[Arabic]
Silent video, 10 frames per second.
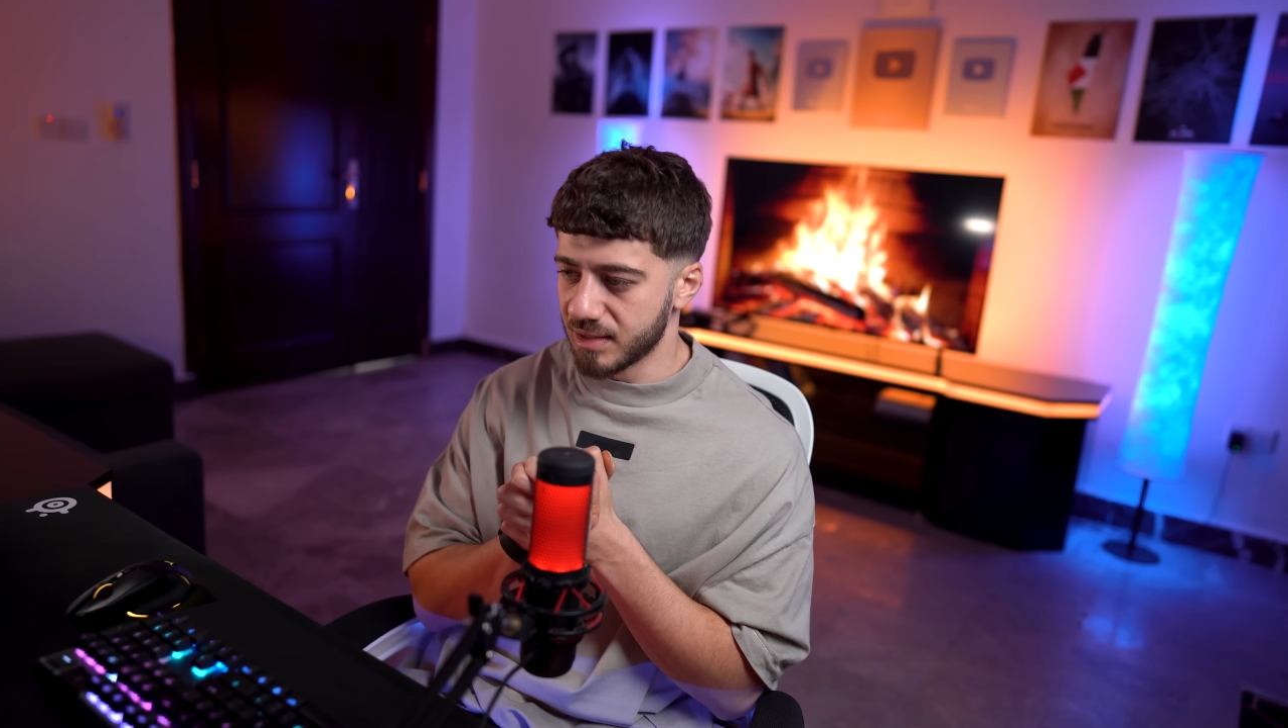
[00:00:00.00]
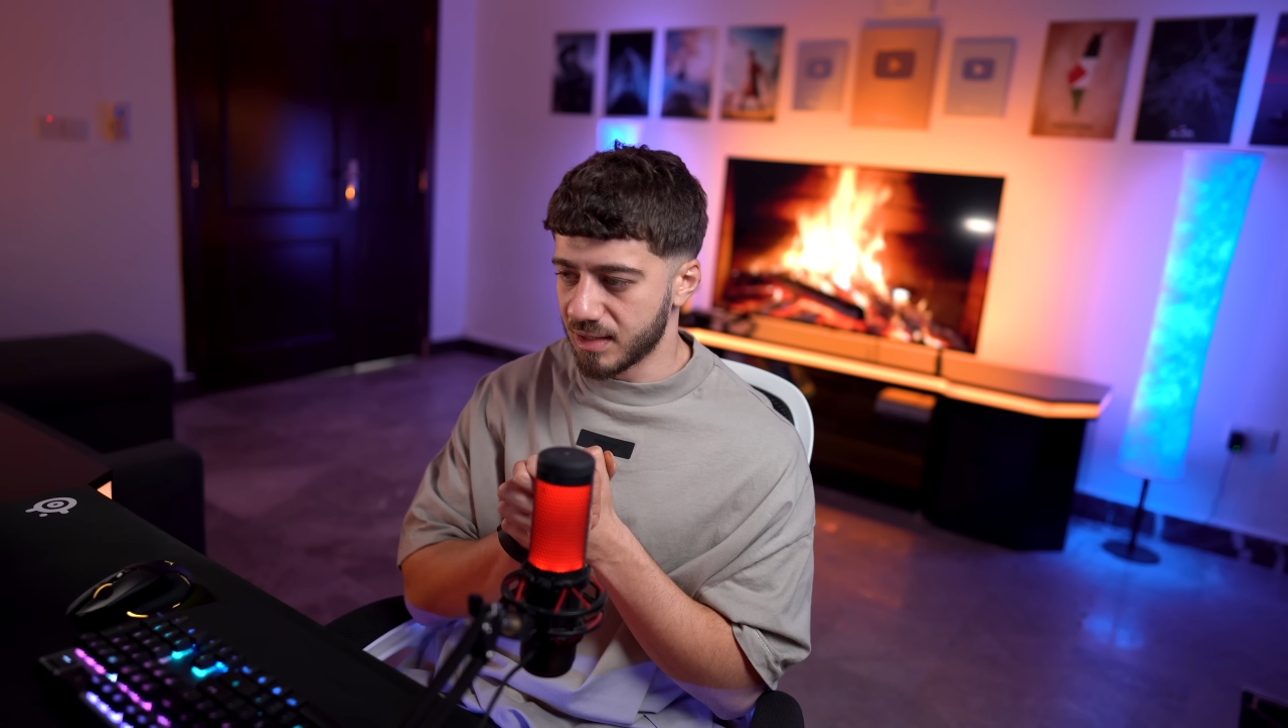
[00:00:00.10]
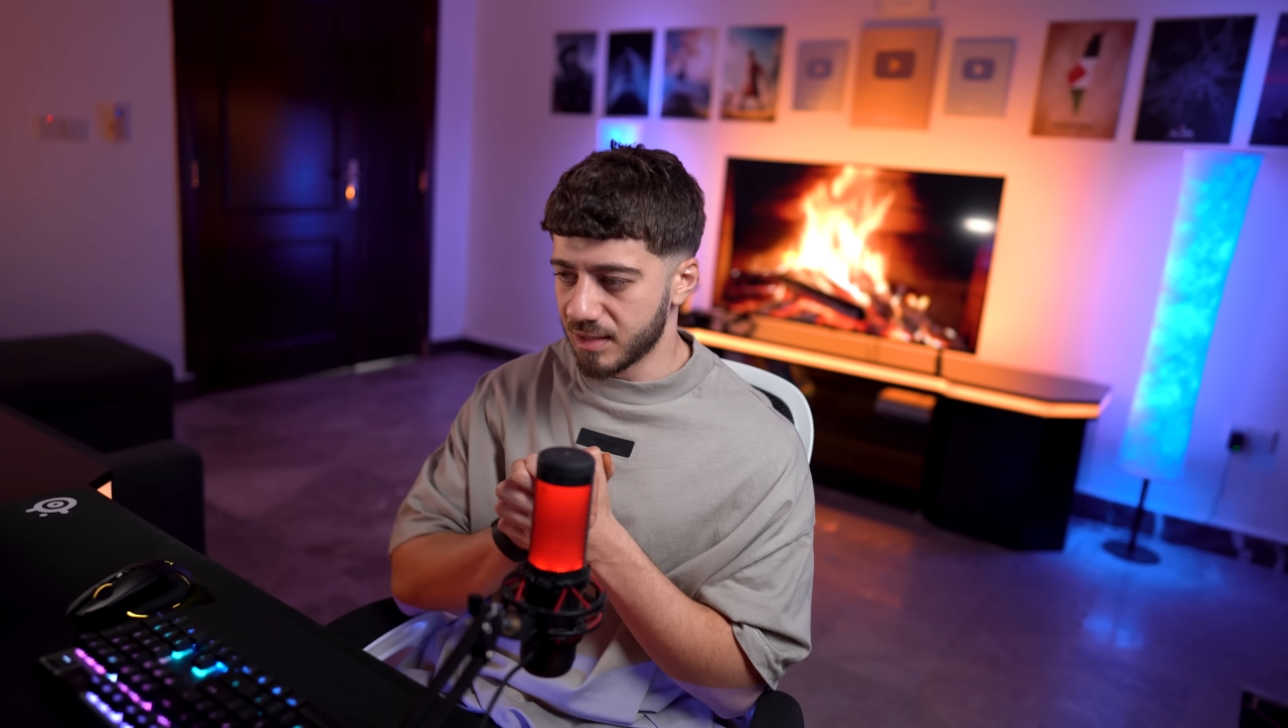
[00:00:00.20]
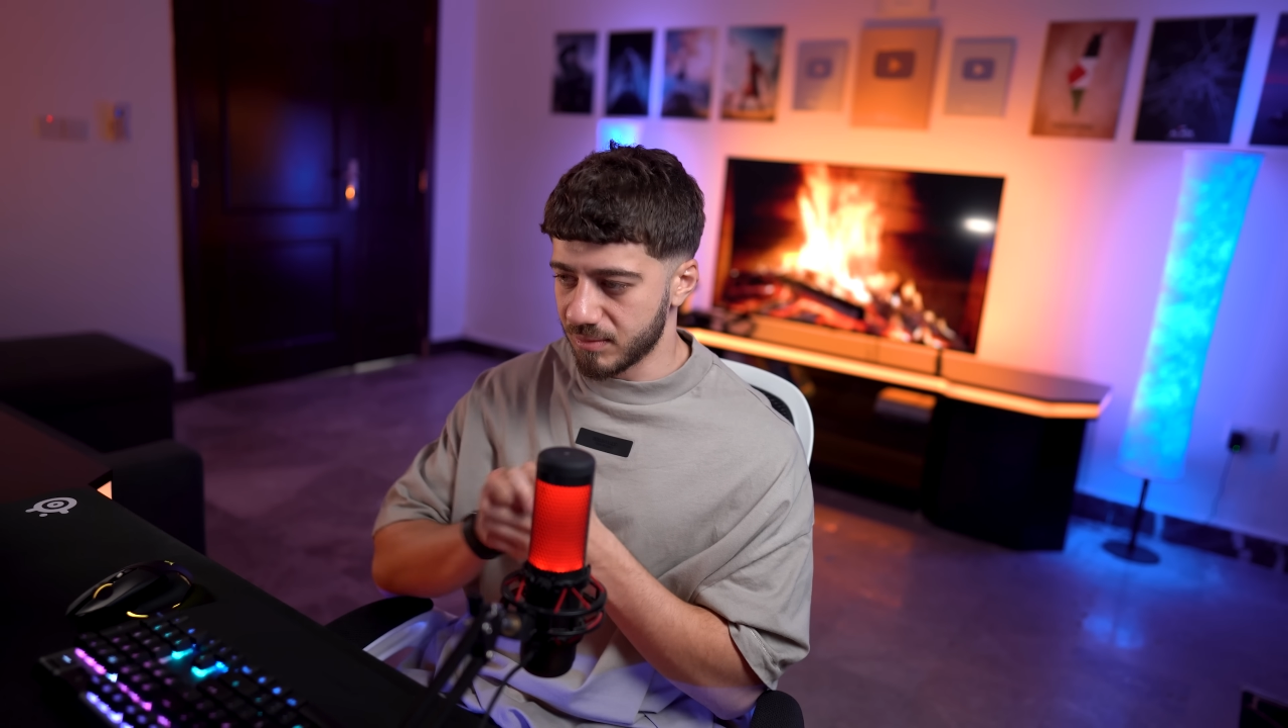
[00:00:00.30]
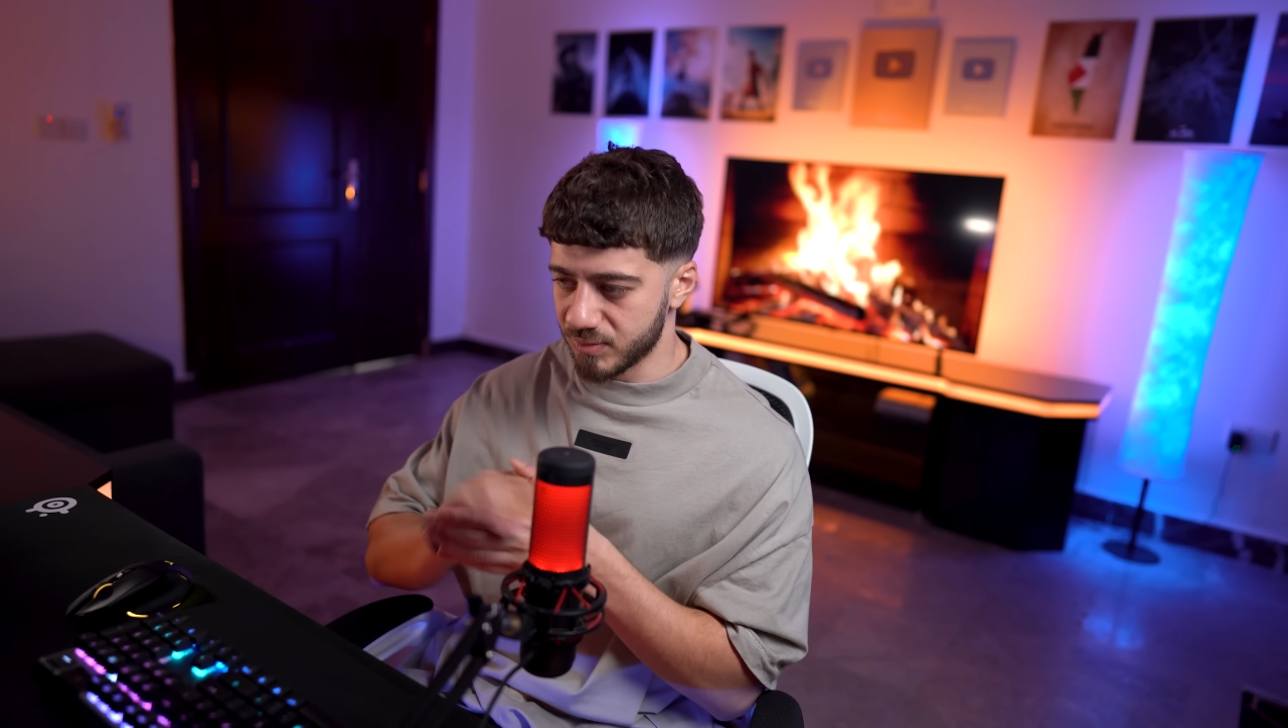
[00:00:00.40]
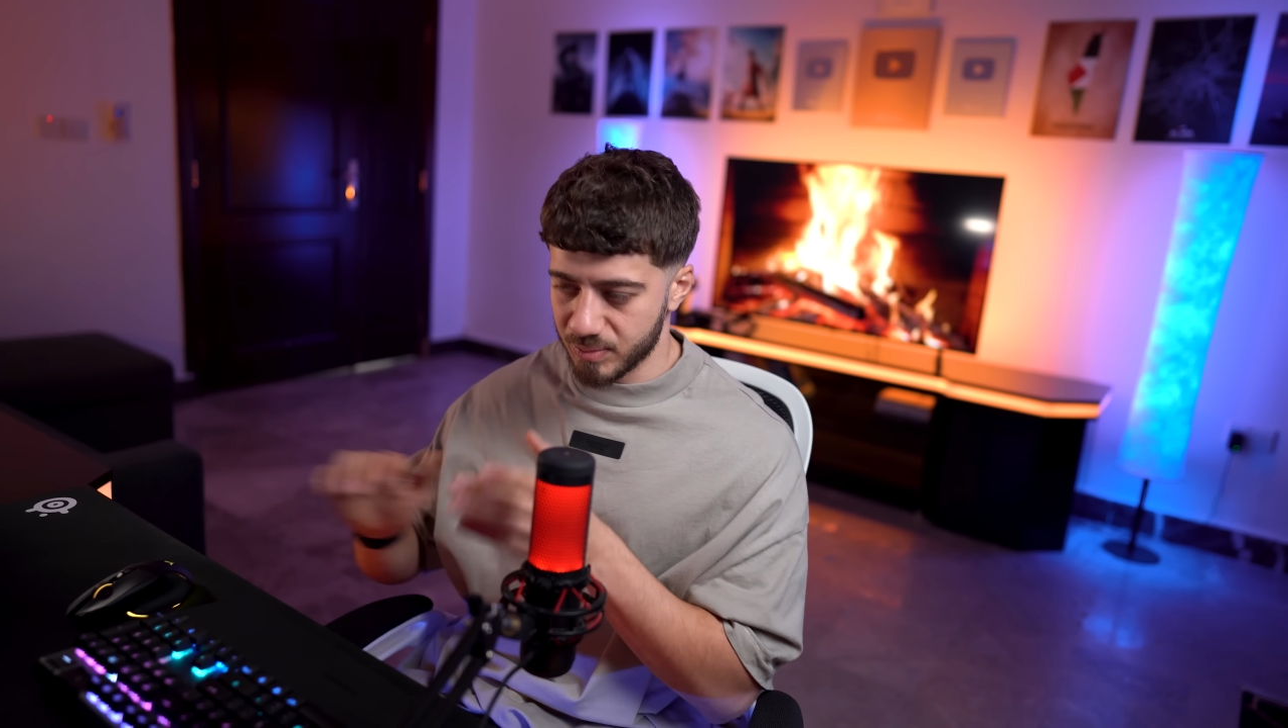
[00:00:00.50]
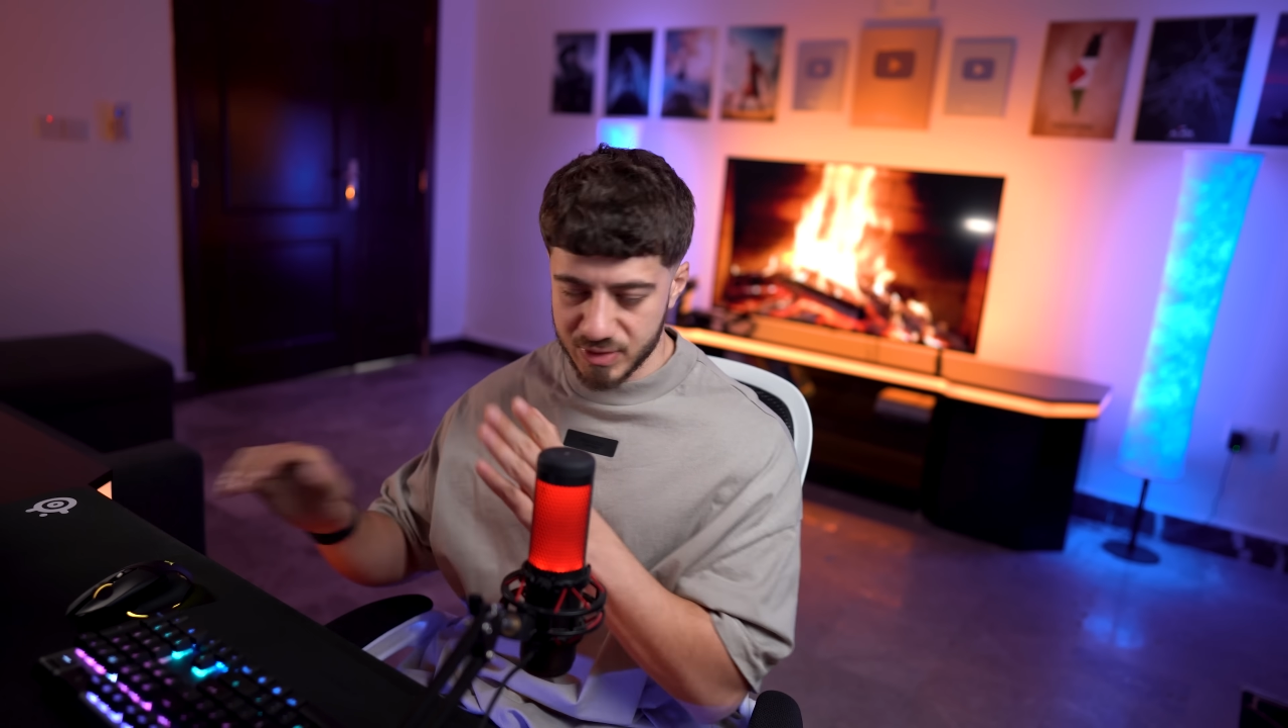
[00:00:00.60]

غريب